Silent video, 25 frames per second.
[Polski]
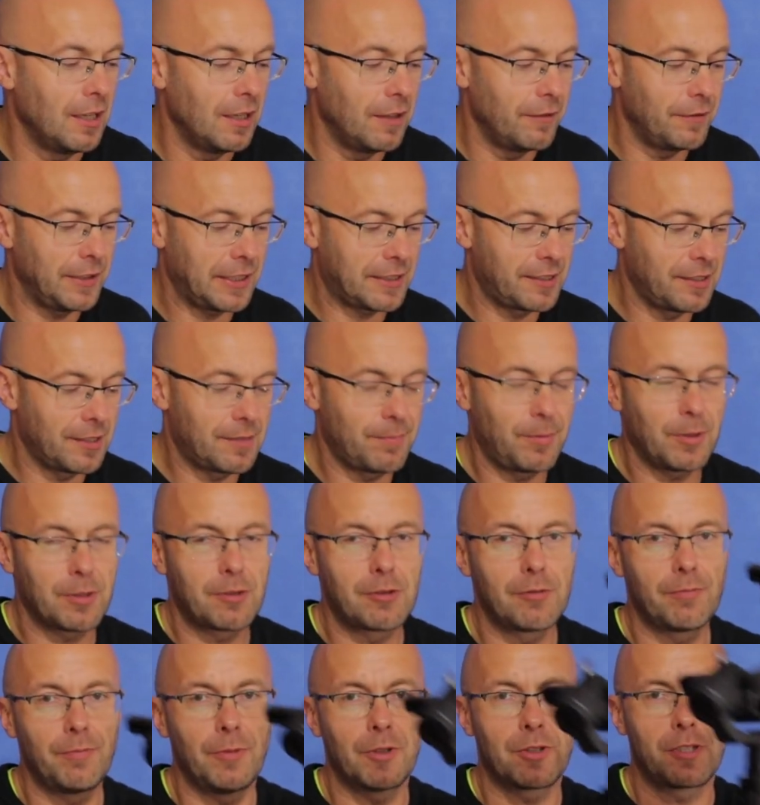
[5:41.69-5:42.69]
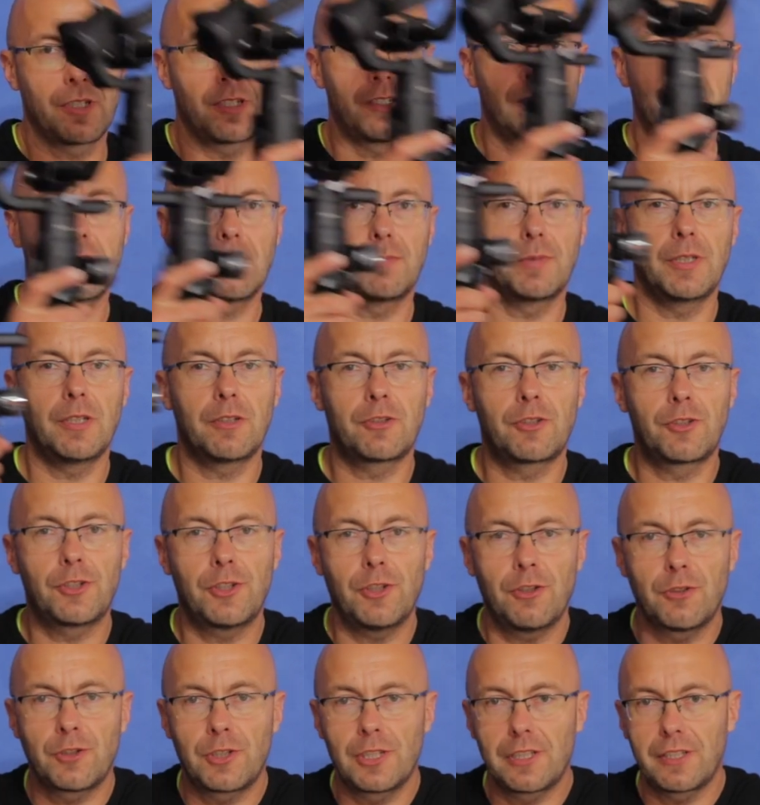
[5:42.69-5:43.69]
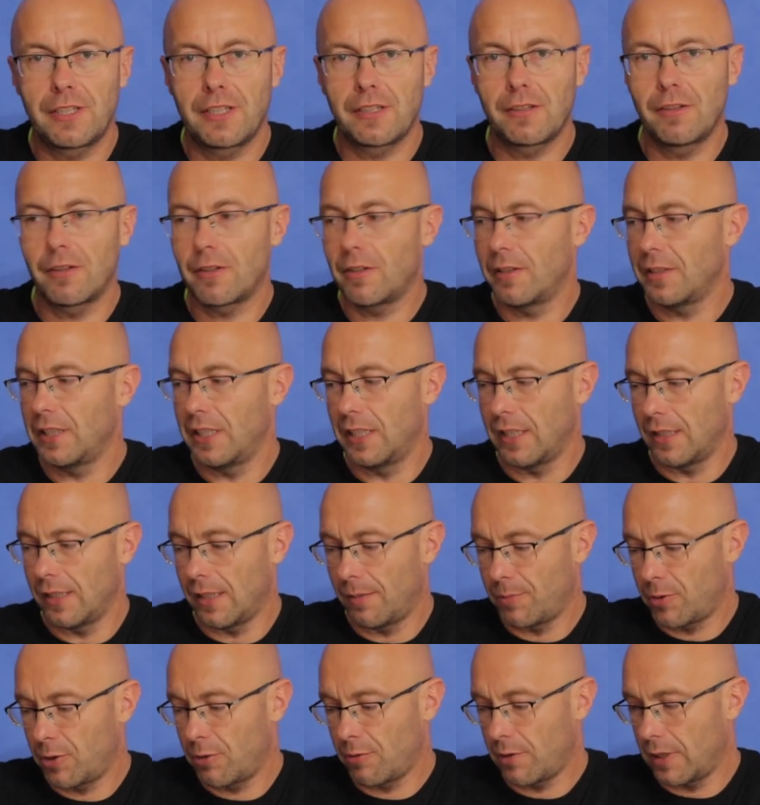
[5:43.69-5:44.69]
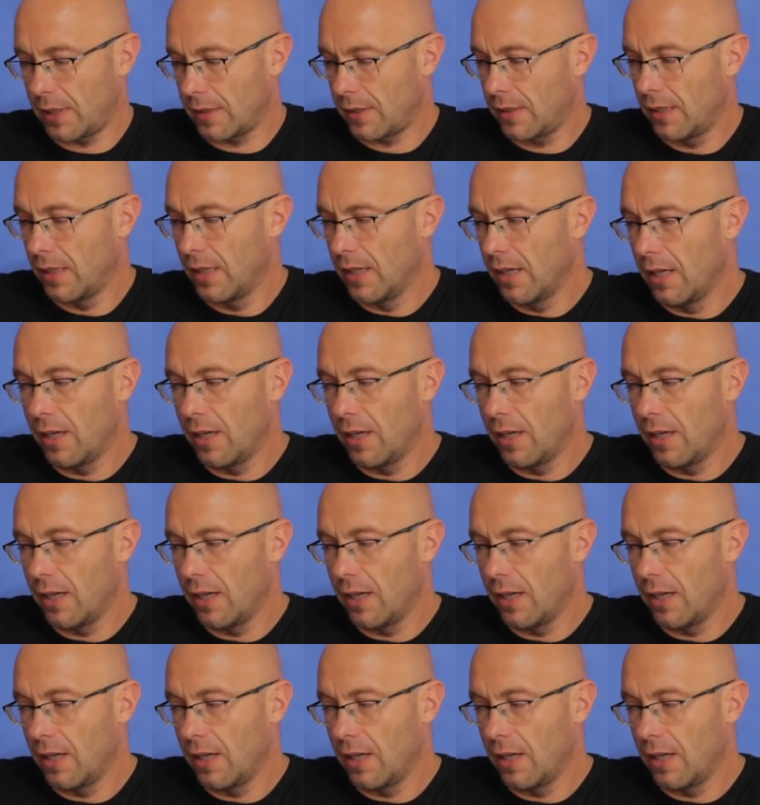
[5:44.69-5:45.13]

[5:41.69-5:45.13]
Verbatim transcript: w jaki sposób możesz sobie odciążyć tego Ronina na przykład